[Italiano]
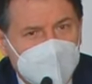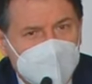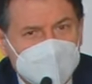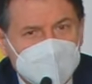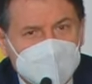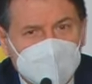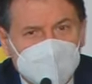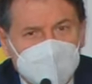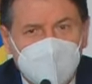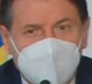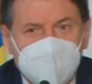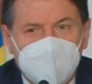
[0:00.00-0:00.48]

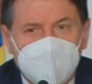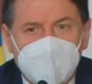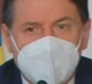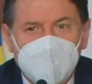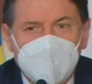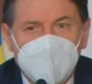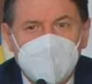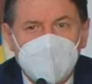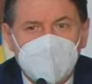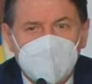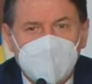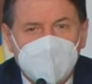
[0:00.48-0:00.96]
Se non
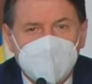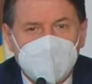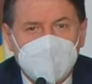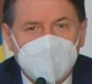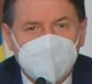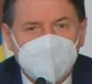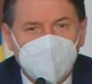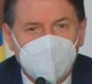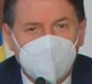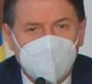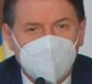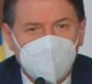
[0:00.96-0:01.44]
abbiamo ancora
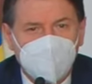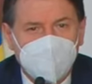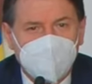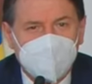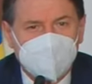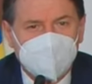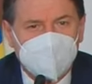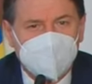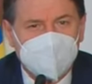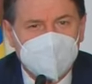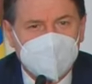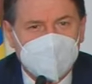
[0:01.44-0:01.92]
il
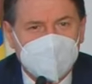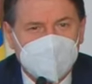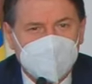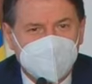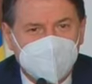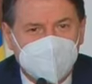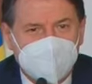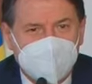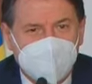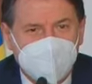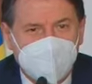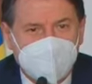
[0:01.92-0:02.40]
documento di
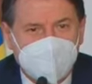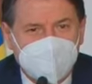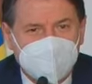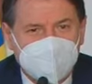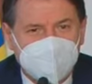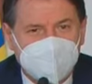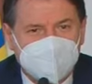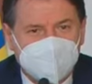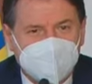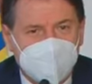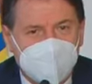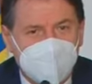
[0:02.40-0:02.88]

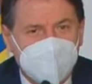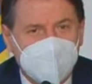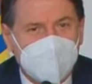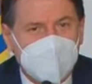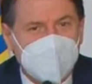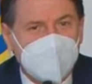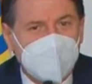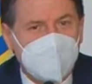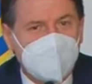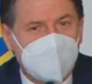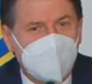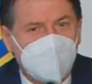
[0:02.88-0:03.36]
aggiornamento, se non
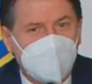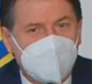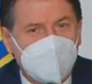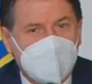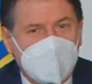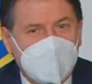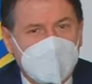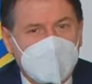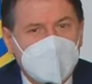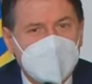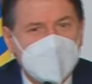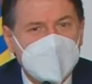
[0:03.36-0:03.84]
abbiamo
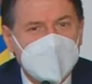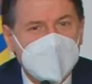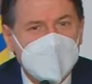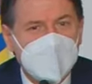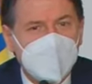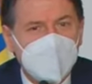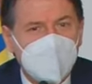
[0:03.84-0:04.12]
ancora